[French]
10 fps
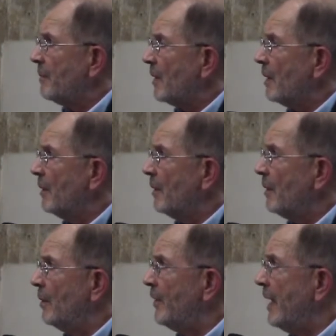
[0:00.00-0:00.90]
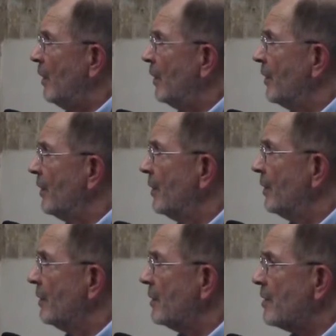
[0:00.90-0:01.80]
le dialogue
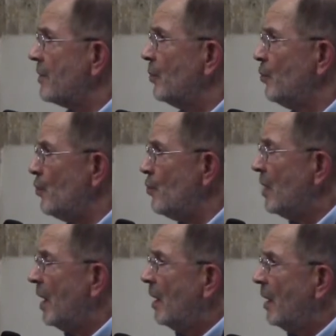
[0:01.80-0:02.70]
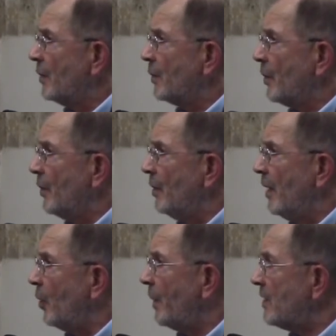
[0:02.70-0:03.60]
se noue entre
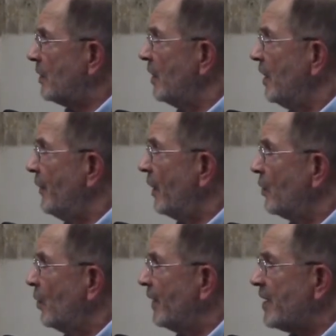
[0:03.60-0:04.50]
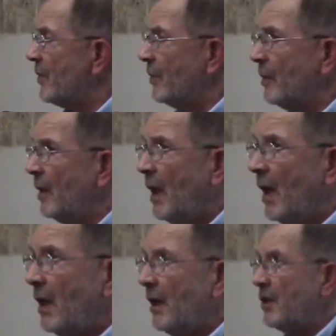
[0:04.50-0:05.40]
les représentants des différentes confessions
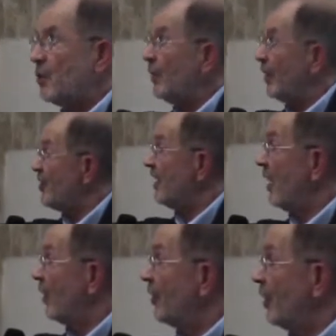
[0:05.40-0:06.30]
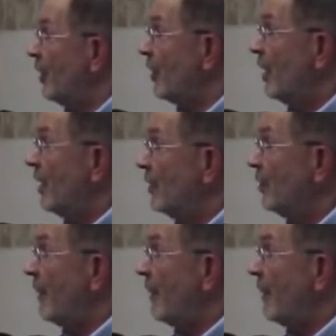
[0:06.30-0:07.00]
et sous l'égide, là encore, de la